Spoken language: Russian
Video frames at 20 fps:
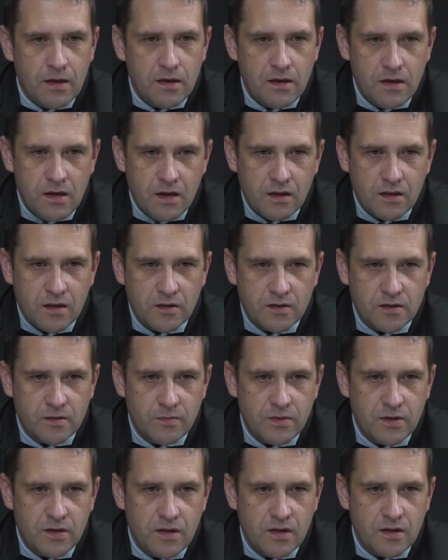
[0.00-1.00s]
И это
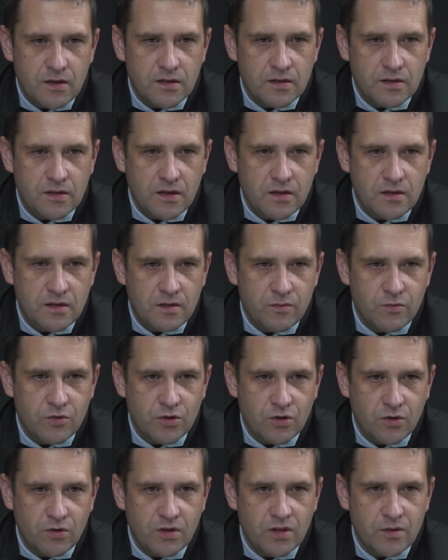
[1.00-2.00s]
событие на сессии
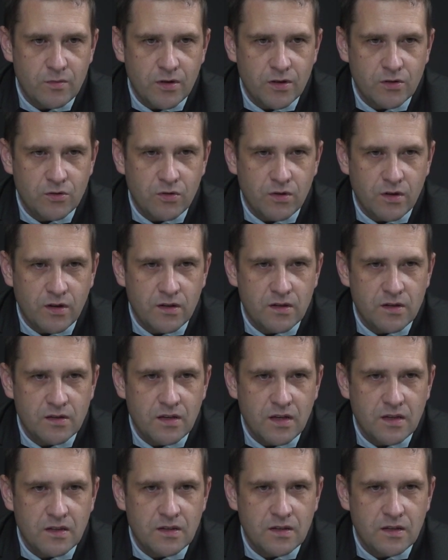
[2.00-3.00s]
Международной морской
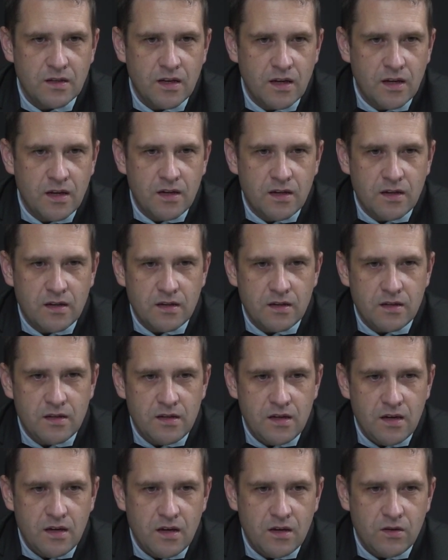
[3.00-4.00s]
организации,
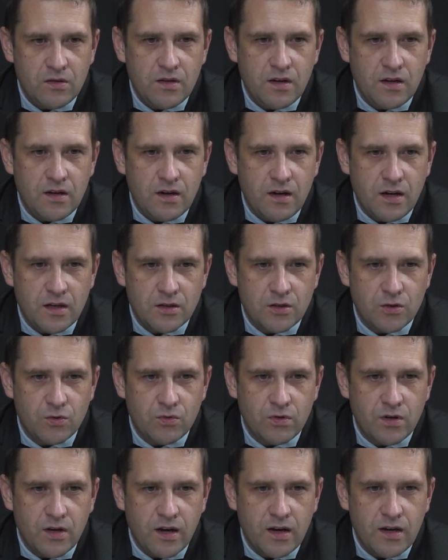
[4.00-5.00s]
где делегация
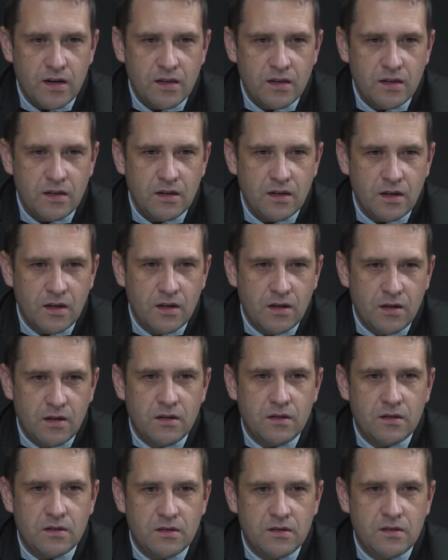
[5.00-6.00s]
Украины
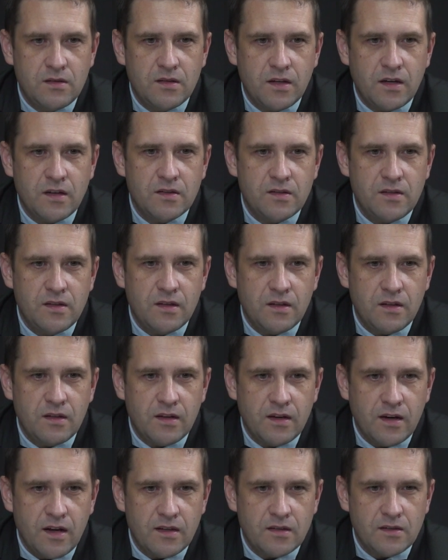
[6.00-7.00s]

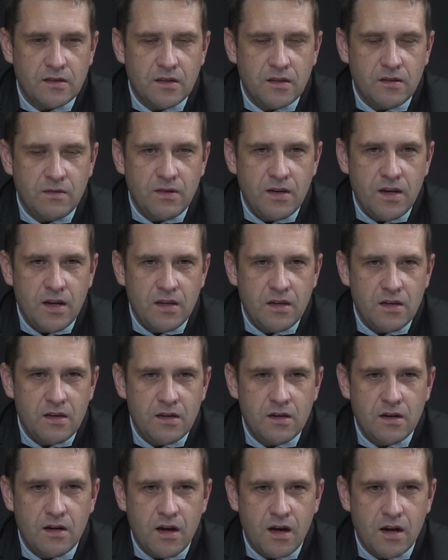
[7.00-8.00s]
сделала ряд
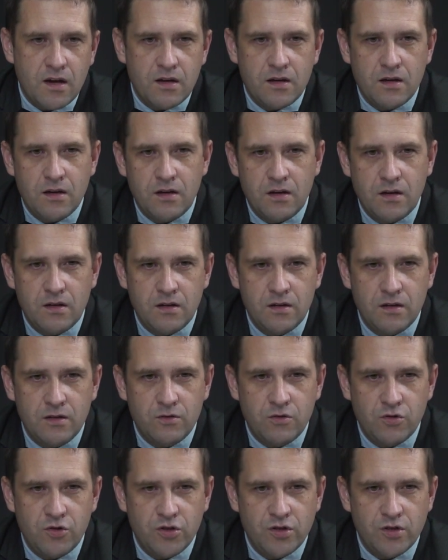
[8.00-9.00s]
заявлений, как
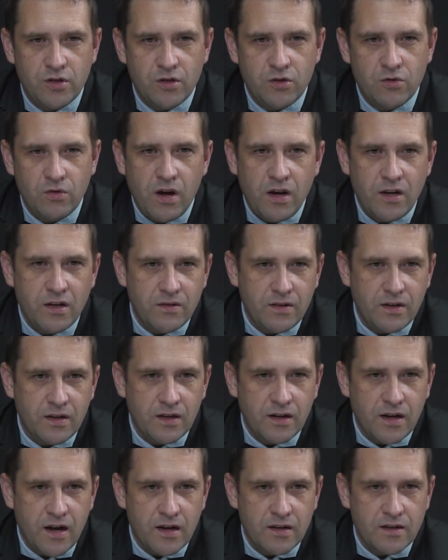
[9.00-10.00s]
исключительно ритуального
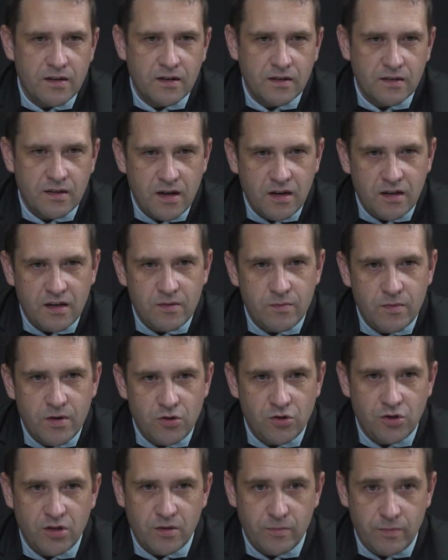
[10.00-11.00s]
характера, так и
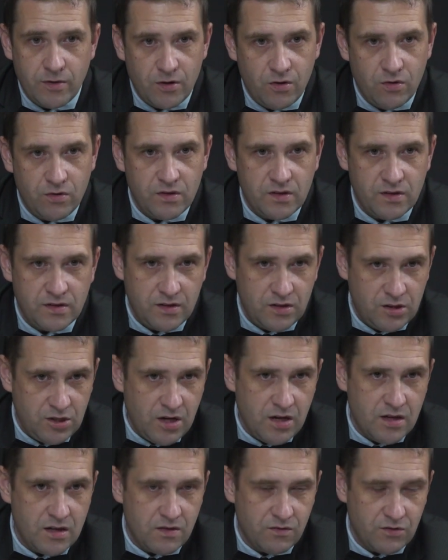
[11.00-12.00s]
имеющих определенное
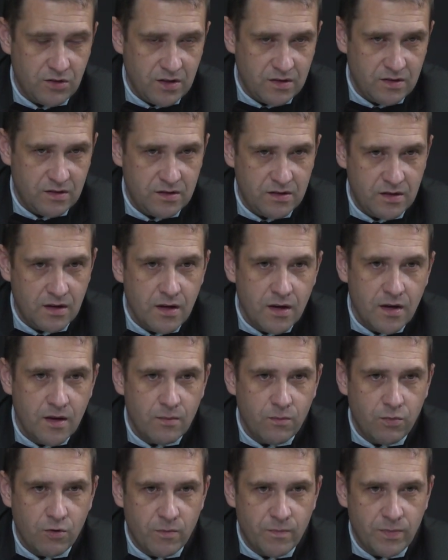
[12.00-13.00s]
значение, в частности,
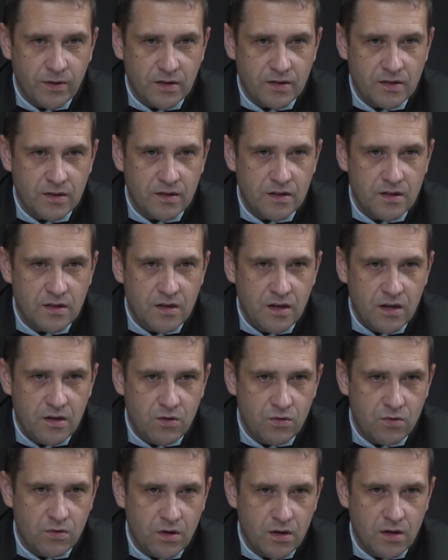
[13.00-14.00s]
по
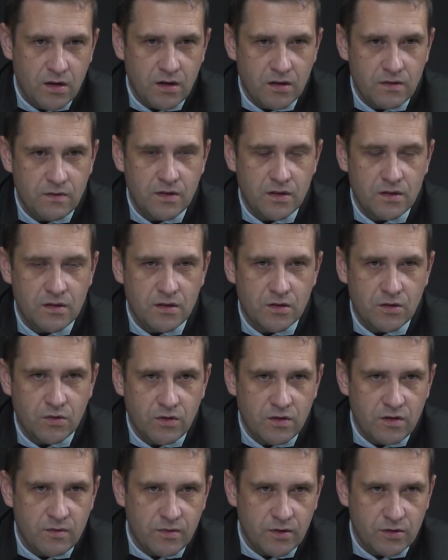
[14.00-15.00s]
присоединению Конвенции о
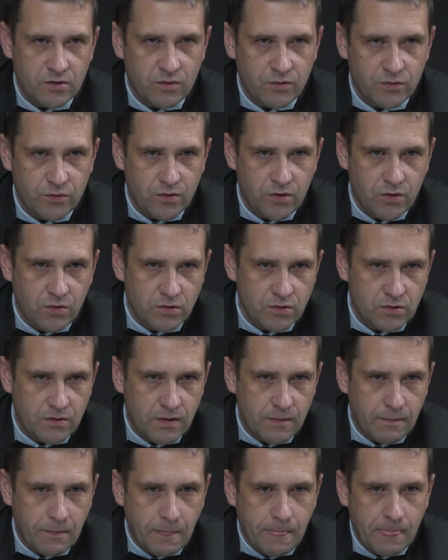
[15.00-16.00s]
труде в морском судоходстве.